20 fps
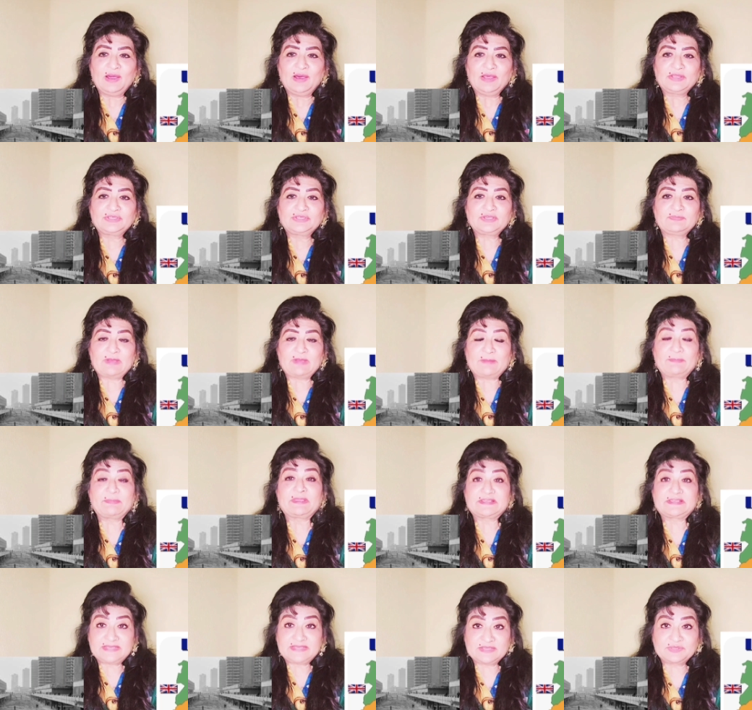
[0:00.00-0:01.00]
और जब आप
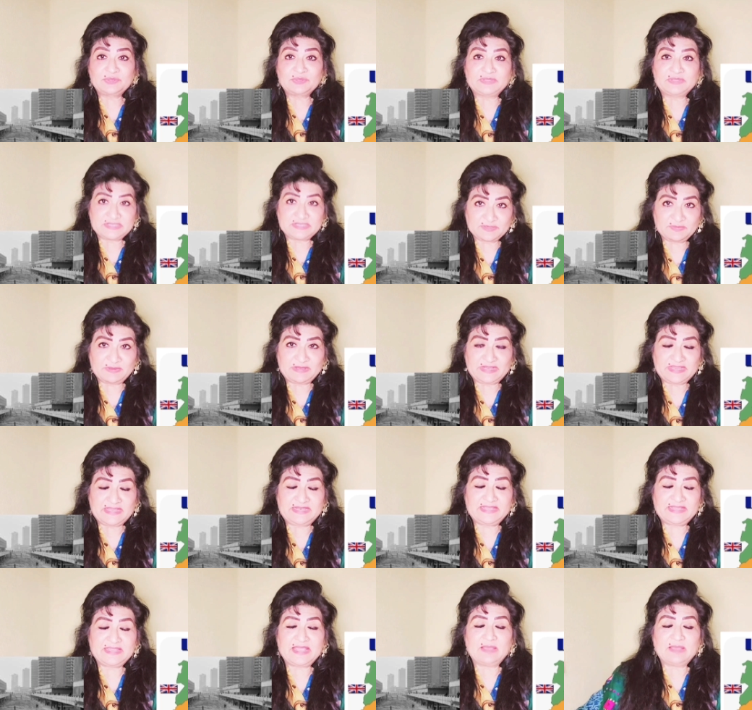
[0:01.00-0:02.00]
किस्से सुनते जब मैं नई
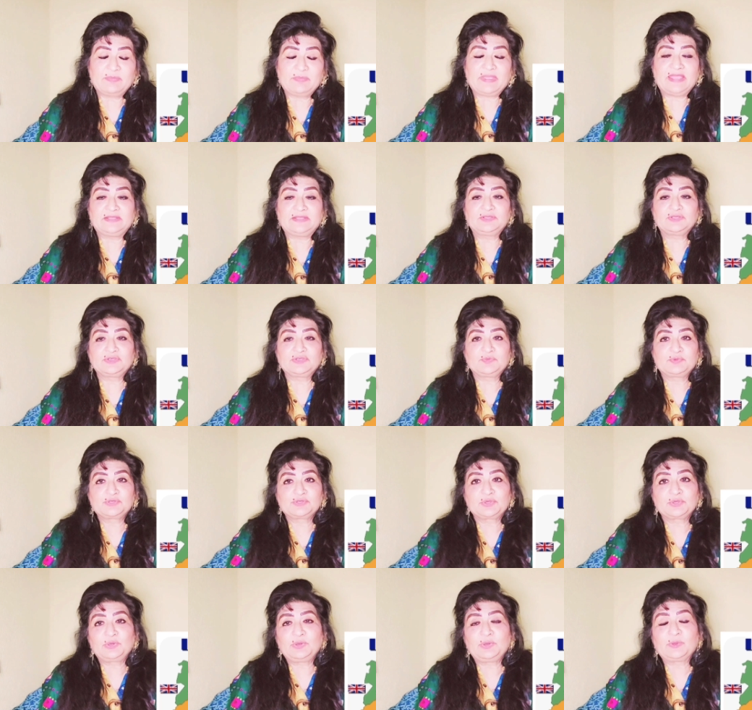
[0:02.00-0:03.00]
नई यहाँ पे आई थी जो
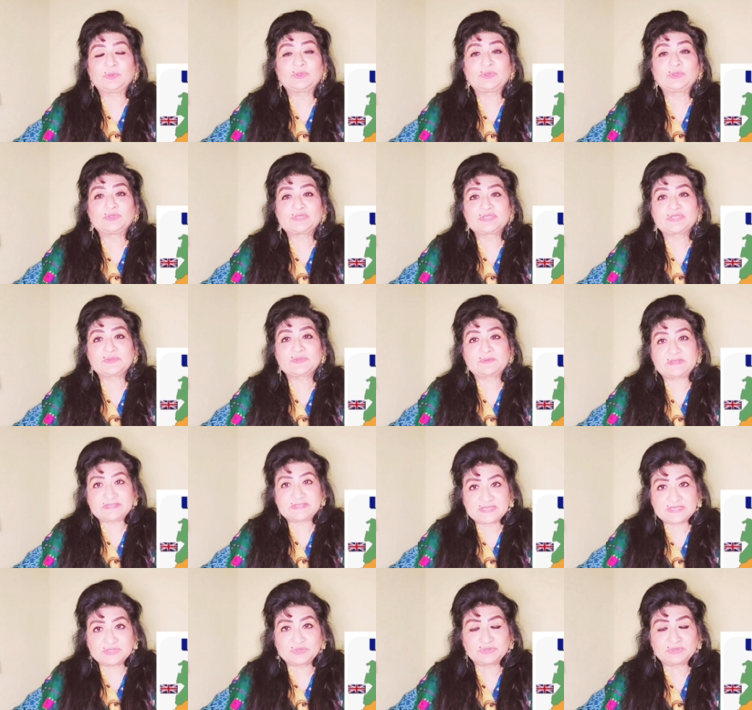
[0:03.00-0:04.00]
बुज़ुर्ग लोग थे उनसे जब
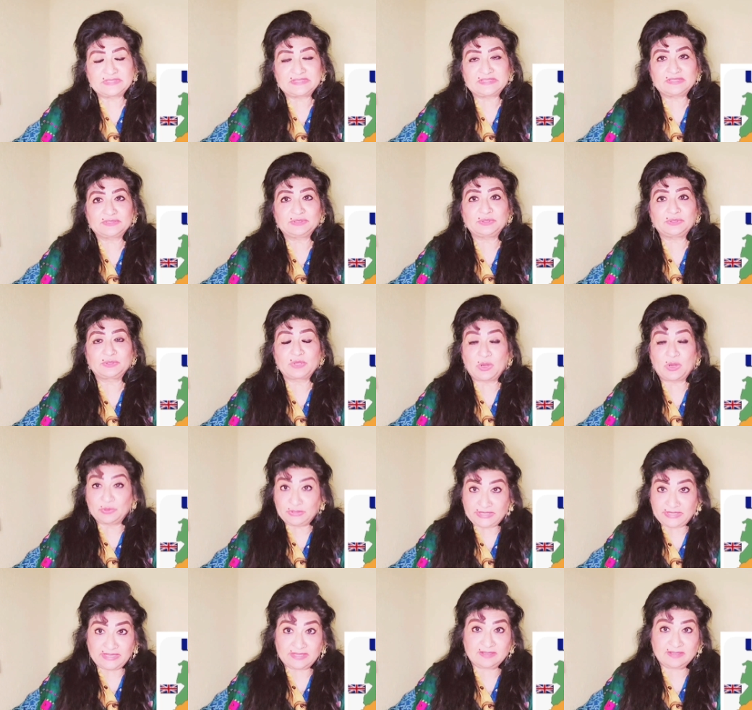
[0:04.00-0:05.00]
किस्से सुनते थे तो
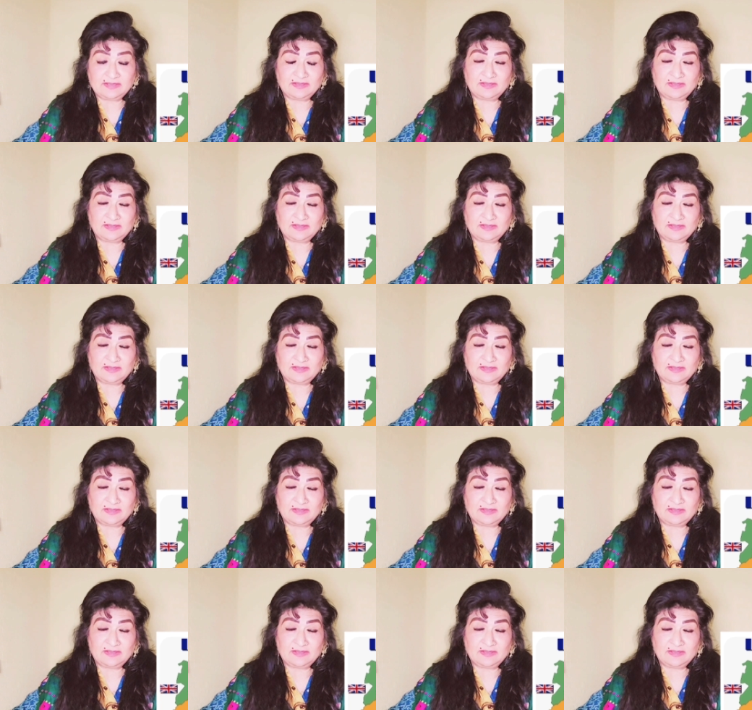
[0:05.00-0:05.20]
रोंटे